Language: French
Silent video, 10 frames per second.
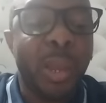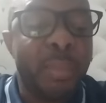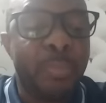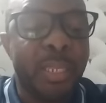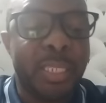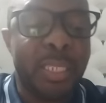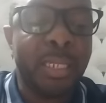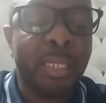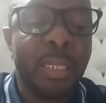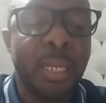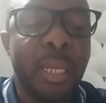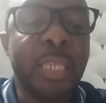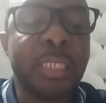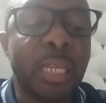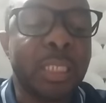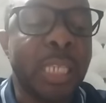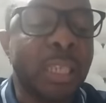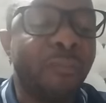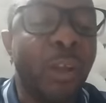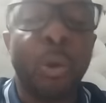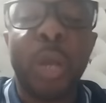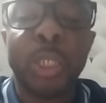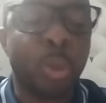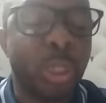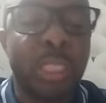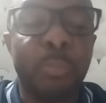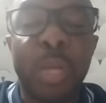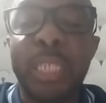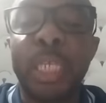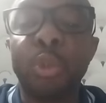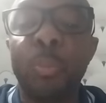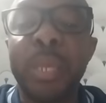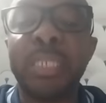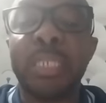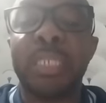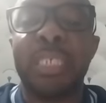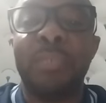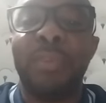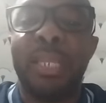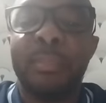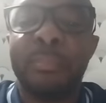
et puis il dit Tes enfants n'ont qu'à sortir pour la désobéissance civile.